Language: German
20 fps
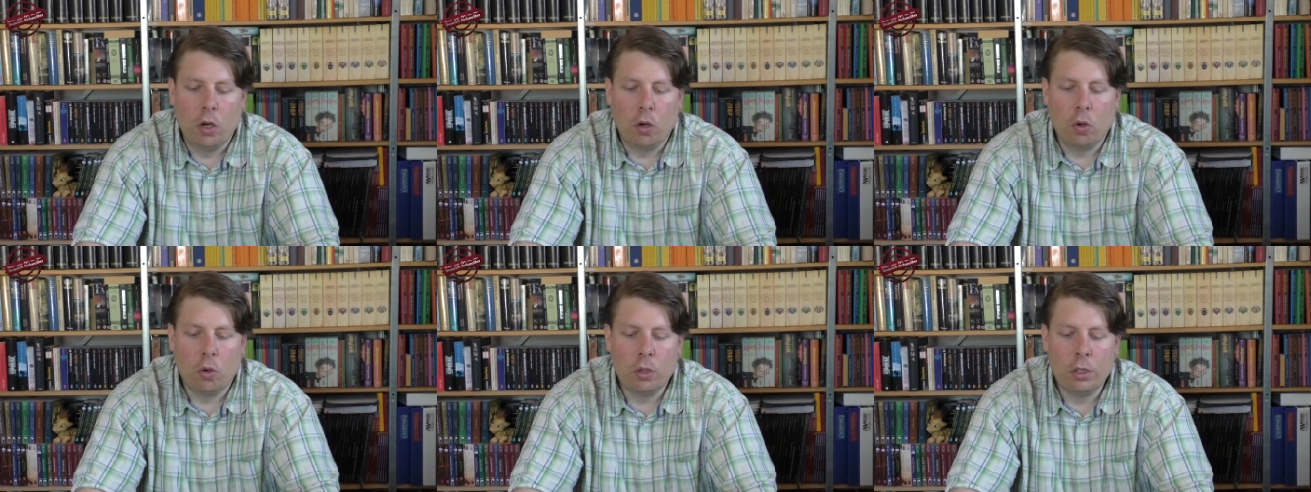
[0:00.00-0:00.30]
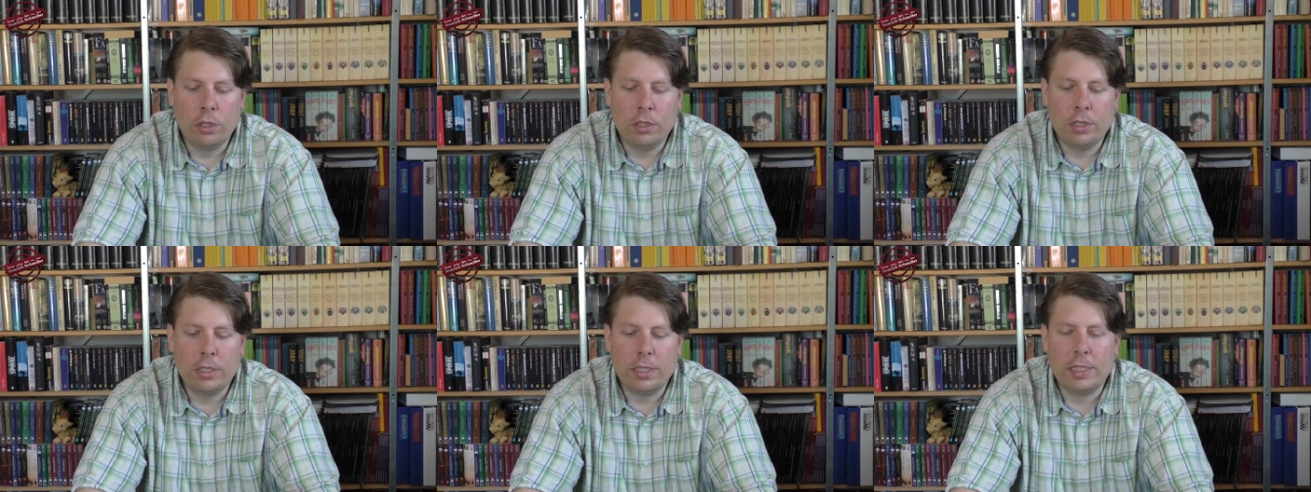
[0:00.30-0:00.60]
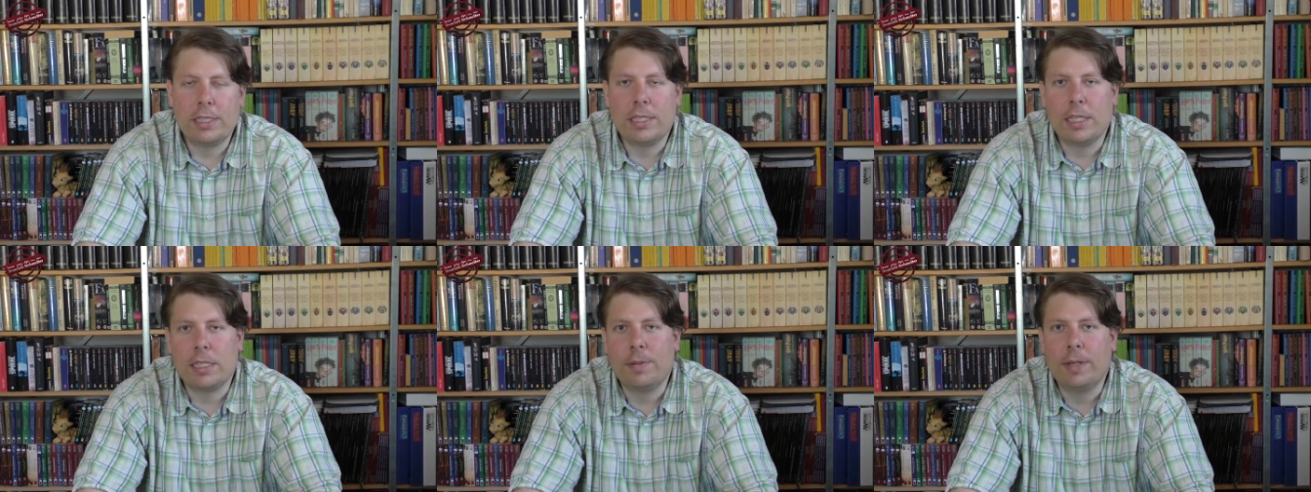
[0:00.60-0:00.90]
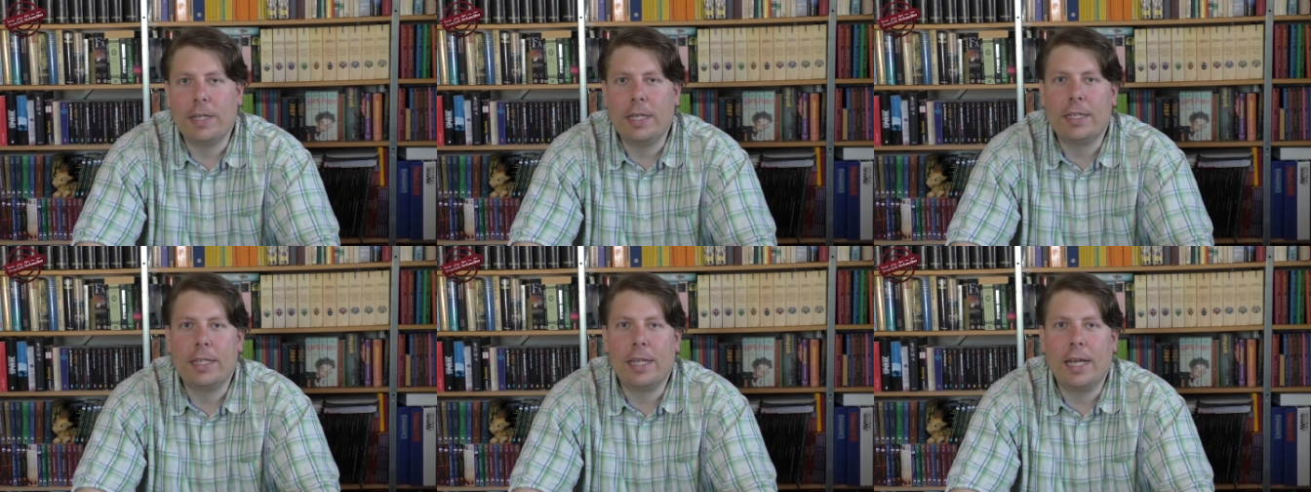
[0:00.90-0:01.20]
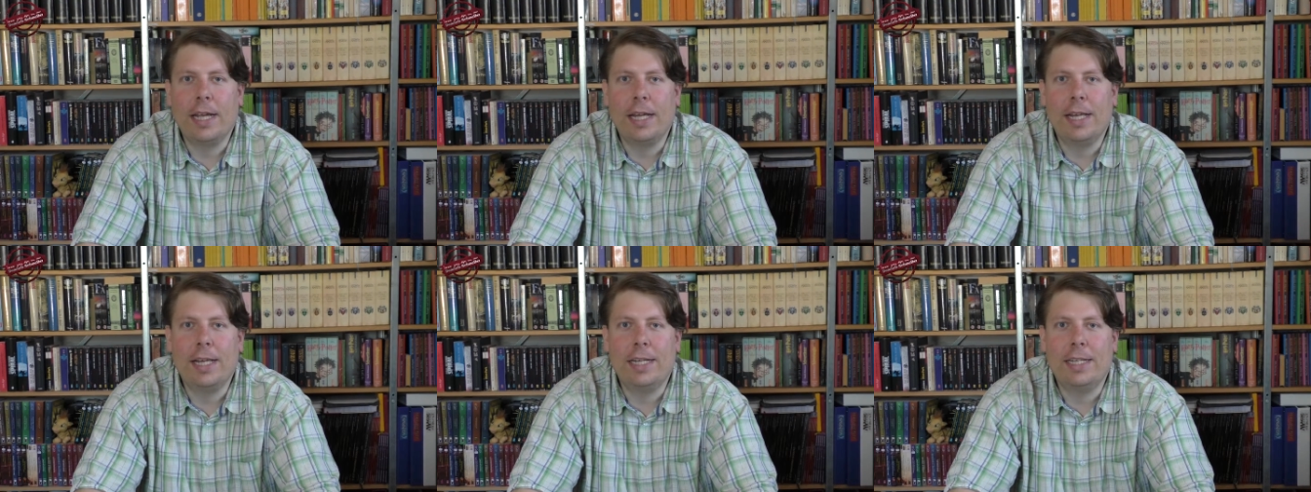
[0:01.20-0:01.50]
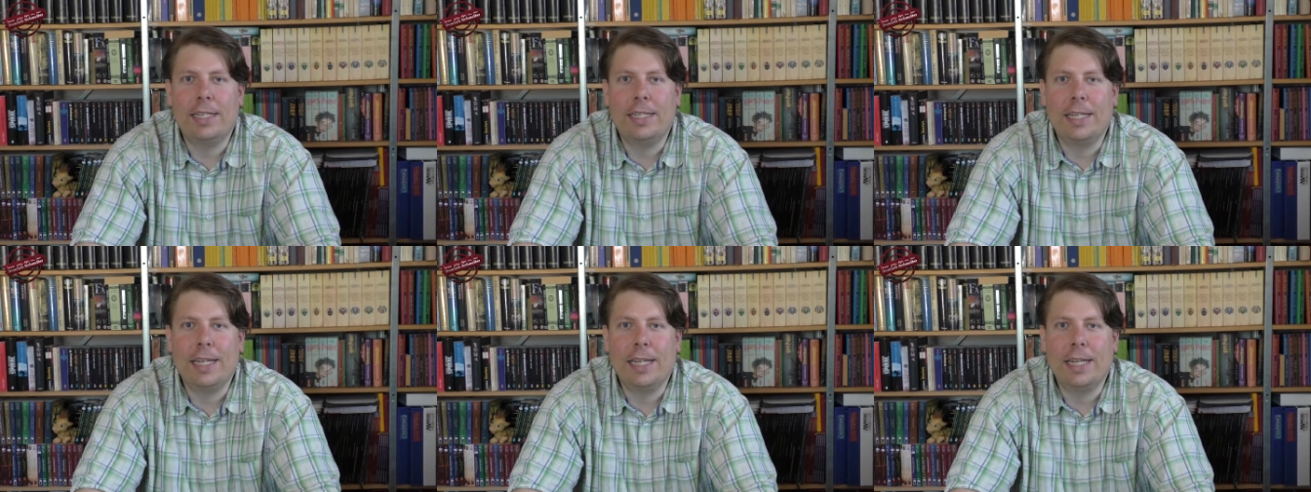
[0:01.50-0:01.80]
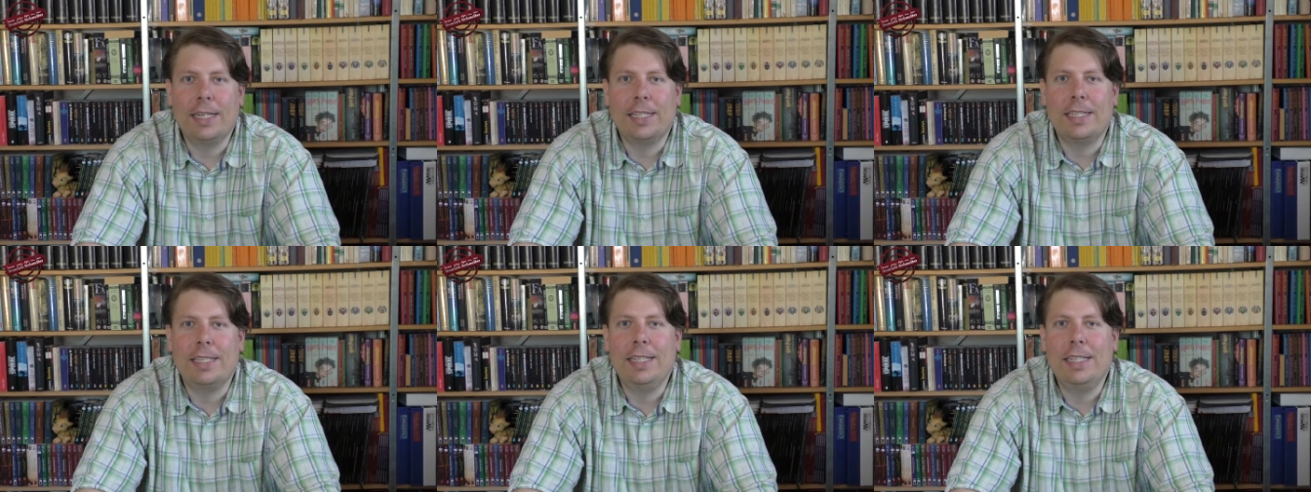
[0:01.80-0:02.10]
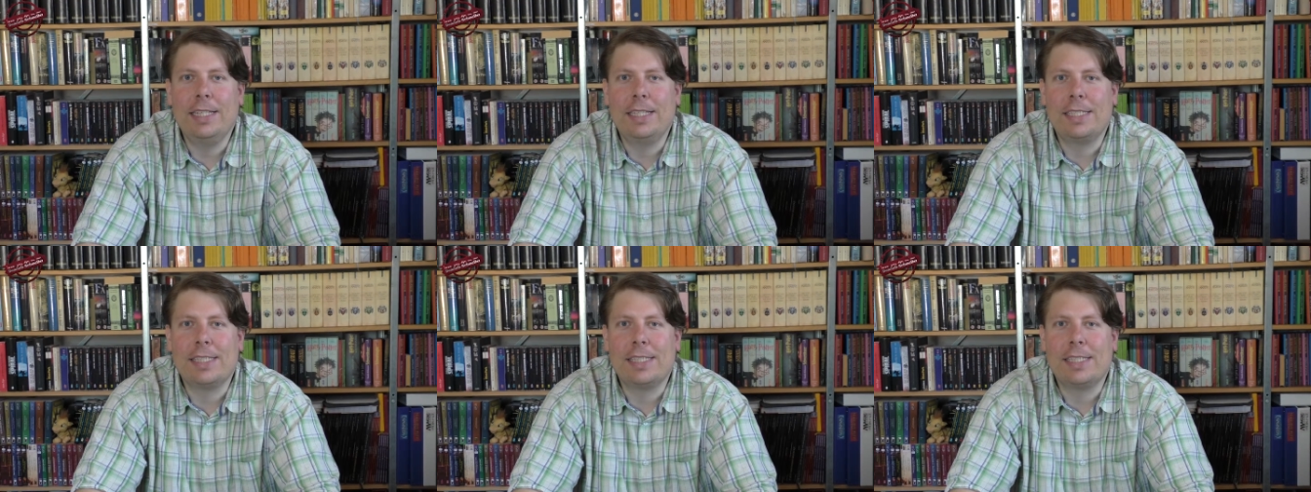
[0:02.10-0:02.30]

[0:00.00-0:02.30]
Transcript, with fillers: und ist der zweite Teil der Die